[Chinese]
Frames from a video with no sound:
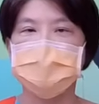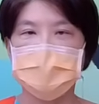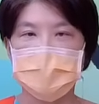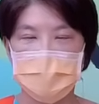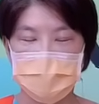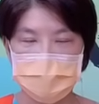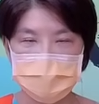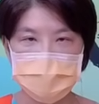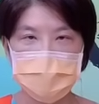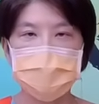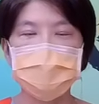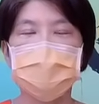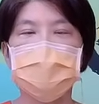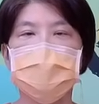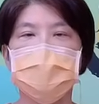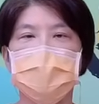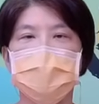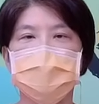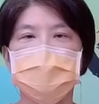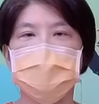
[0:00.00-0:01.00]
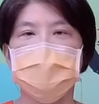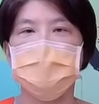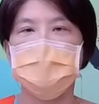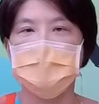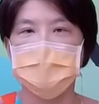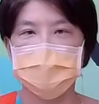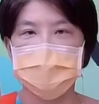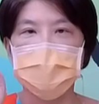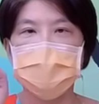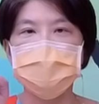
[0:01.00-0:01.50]
好，通膨来了，
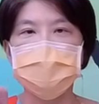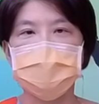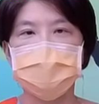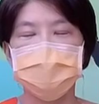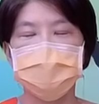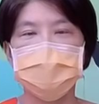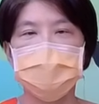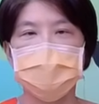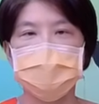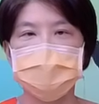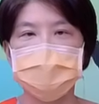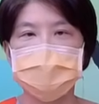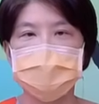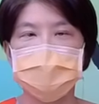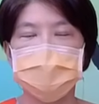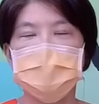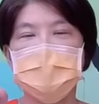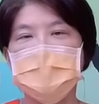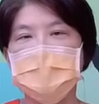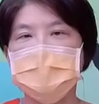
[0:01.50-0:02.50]
你要勇于投资，